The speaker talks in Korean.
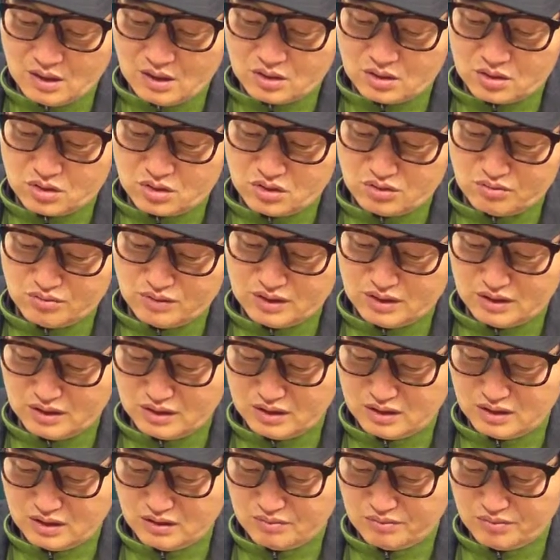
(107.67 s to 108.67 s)

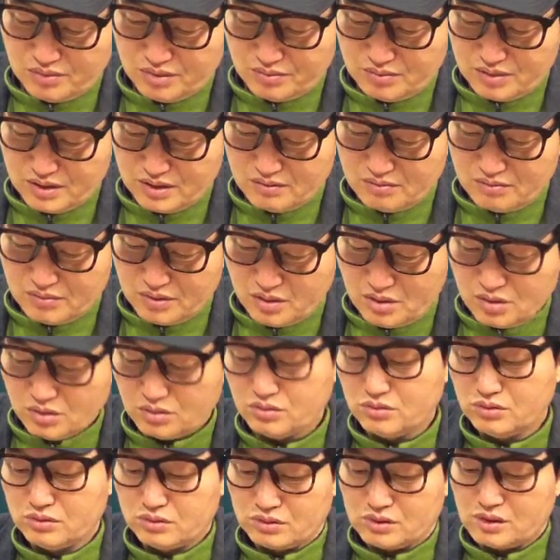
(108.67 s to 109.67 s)
서민들은 보면
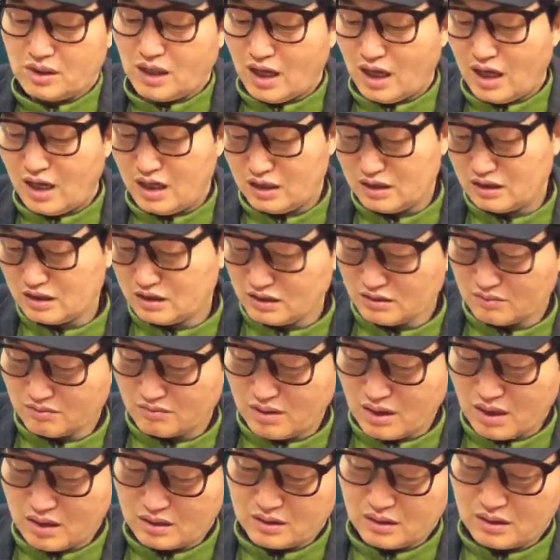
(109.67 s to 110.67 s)
모두 타이르는
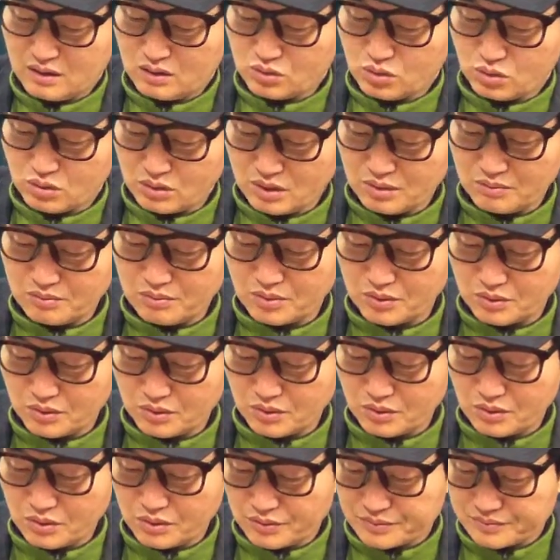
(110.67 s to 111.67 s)
말을
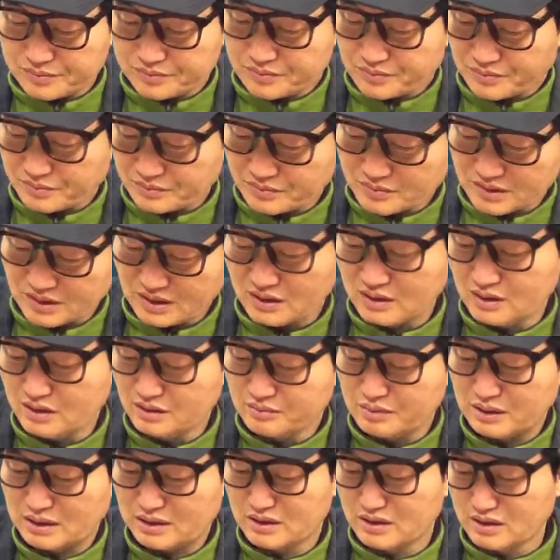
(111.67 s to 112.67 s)
돌아보고
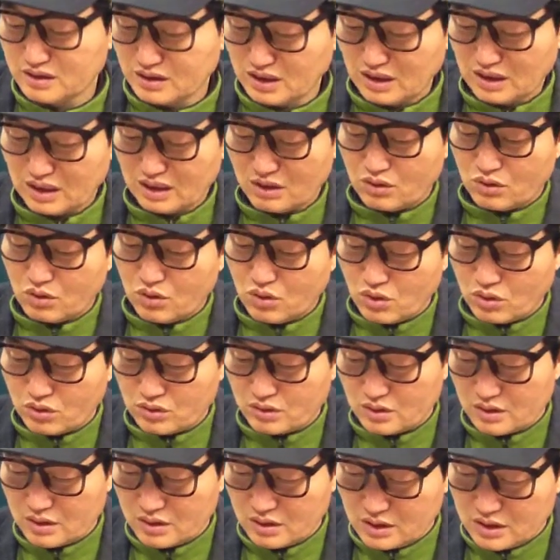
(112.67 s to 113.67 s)
그 발언에
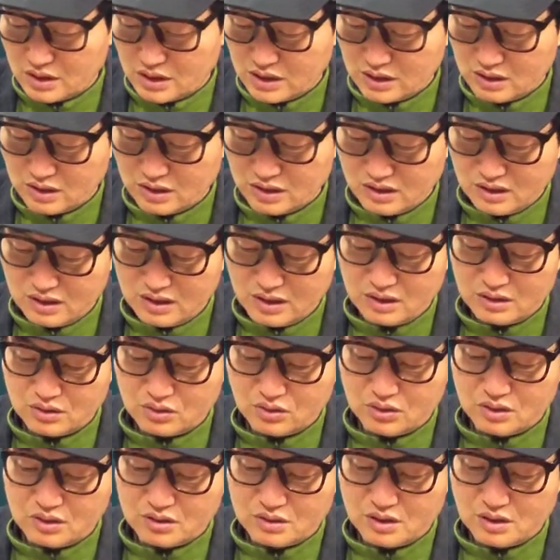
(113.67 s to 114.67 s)
혹
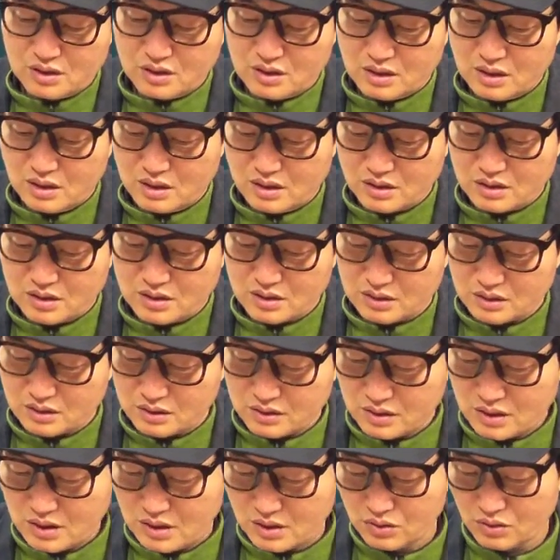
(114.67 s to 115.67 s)
실언이라도 있을까
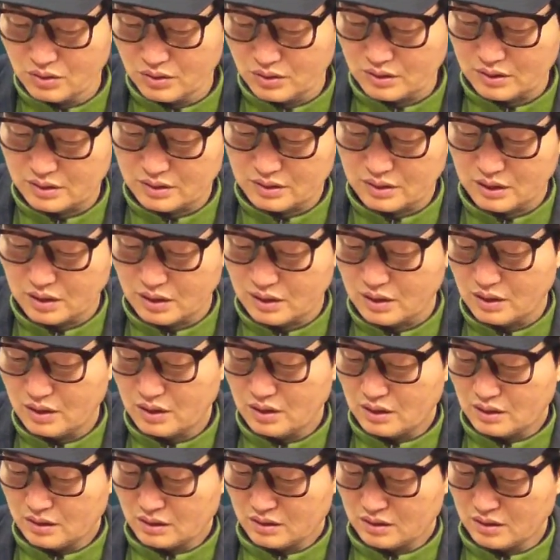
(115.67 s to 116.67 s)
저하고 있다.
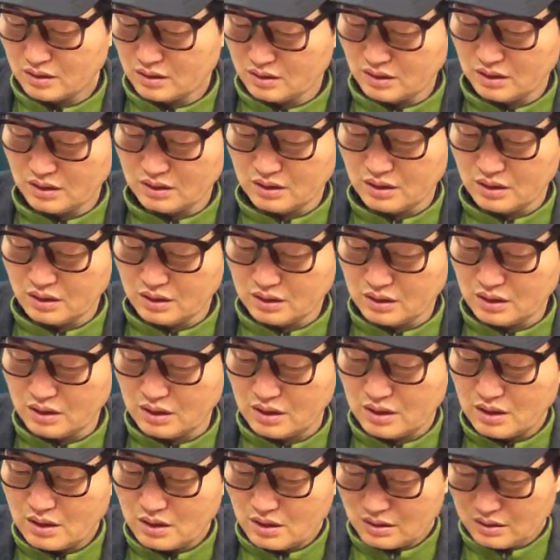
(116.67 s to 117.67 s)
그런데
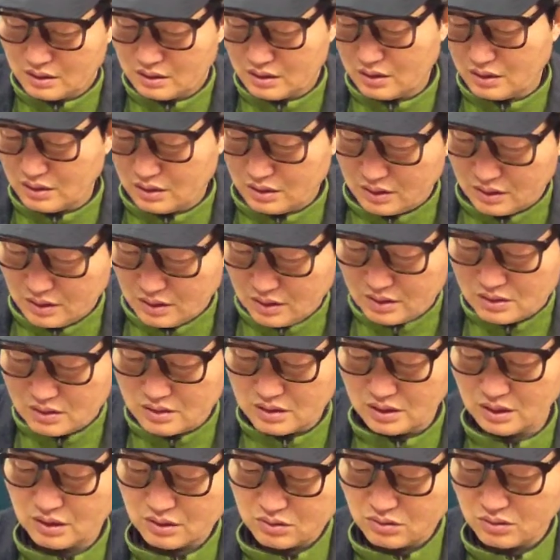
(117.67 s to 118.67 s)
내가 너희들의
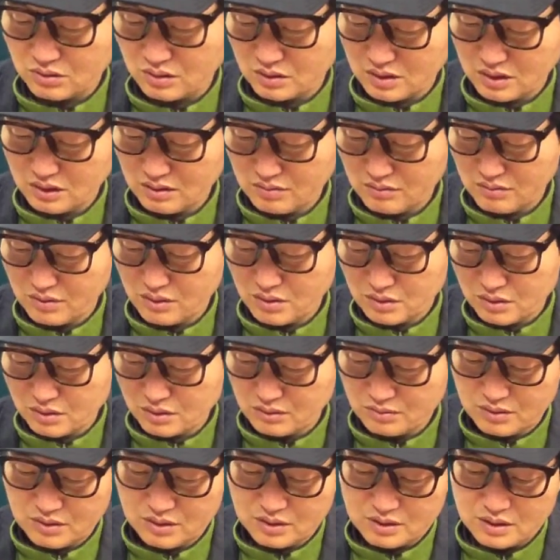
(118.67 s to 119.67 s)
짧고 긴
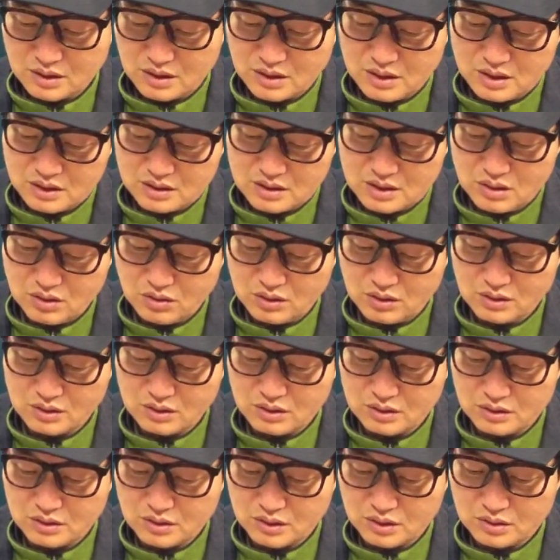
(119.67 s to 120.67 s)
목숨을 장악하고
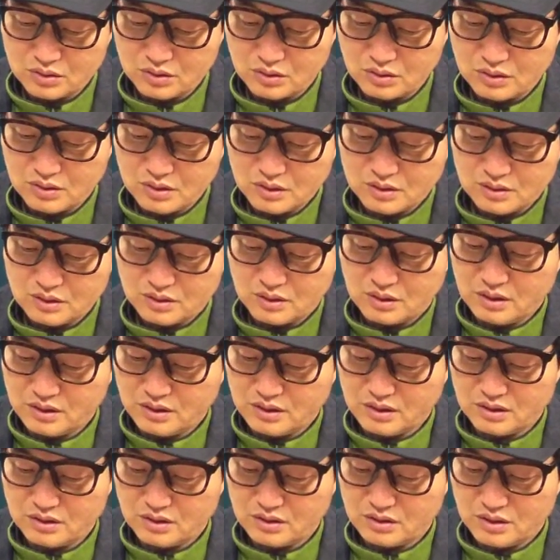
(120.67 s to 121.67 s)
있는데도
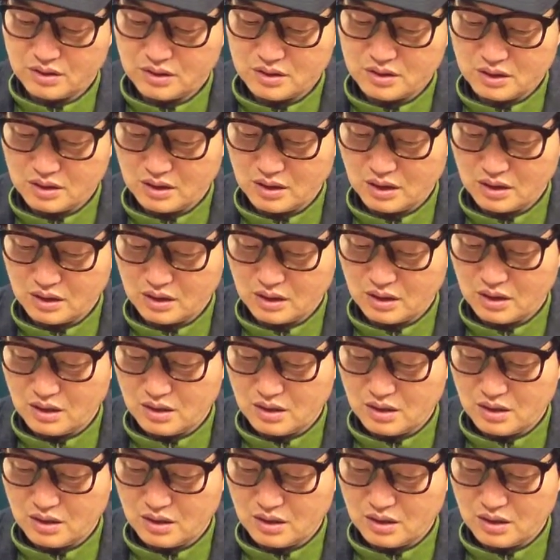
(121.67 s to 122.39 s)
너희들은 어찌 내게